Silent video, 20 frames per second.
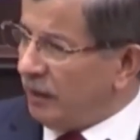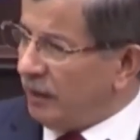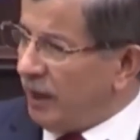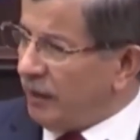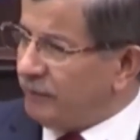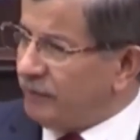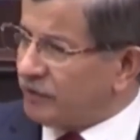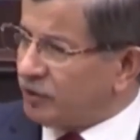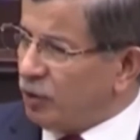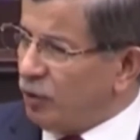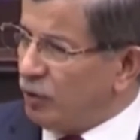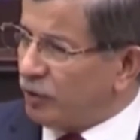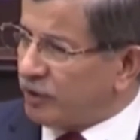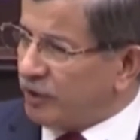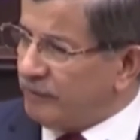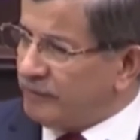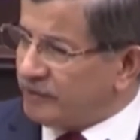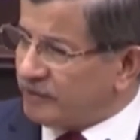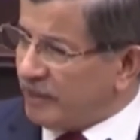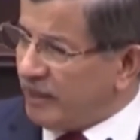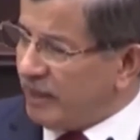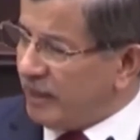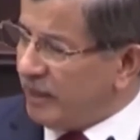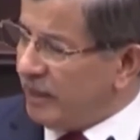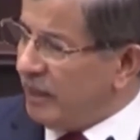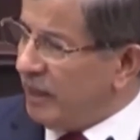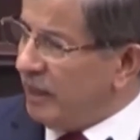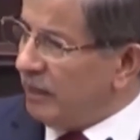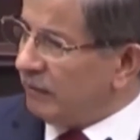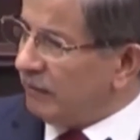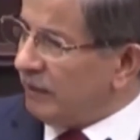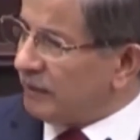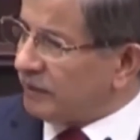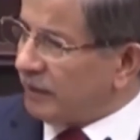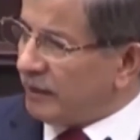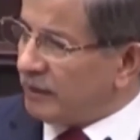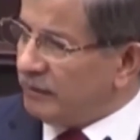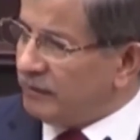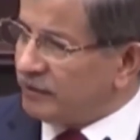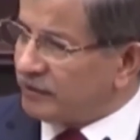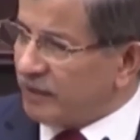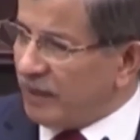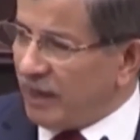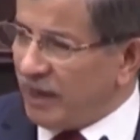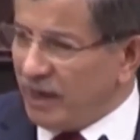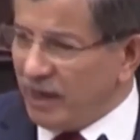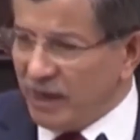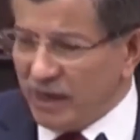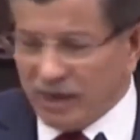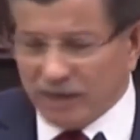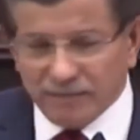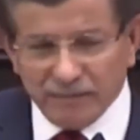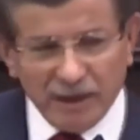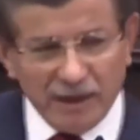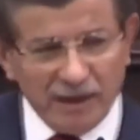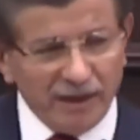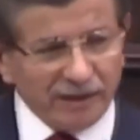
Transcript: Allah bizi ülkemize, vatanımıza,